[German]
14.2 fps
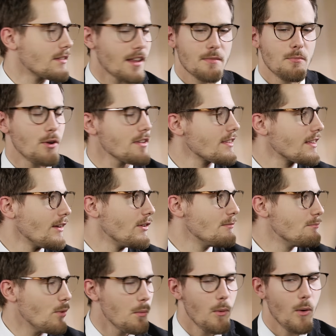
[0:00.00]
Das Monster, wenn
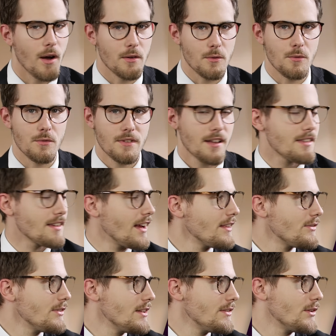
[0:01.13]
Momo anruft, da hat sie
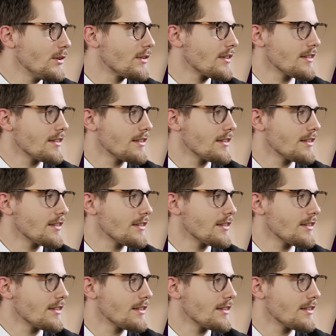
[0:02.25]
ganz viele Videos. Momo